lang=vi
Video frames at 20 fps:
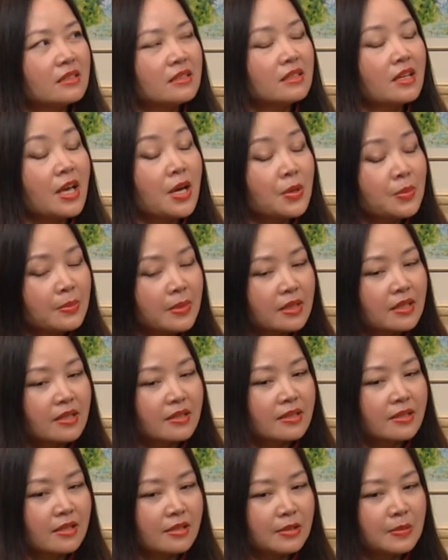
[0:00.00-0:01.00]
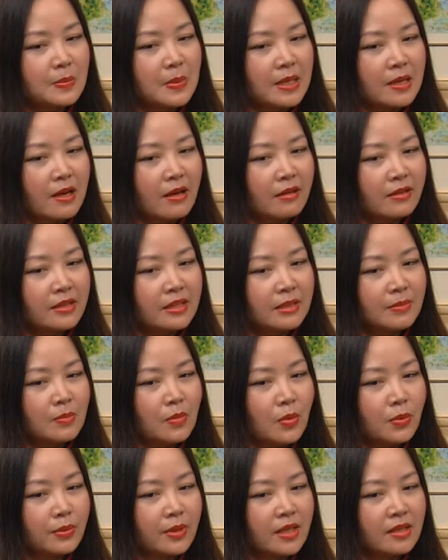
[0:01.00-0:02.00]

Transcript: nếu mà thật sự mà nói một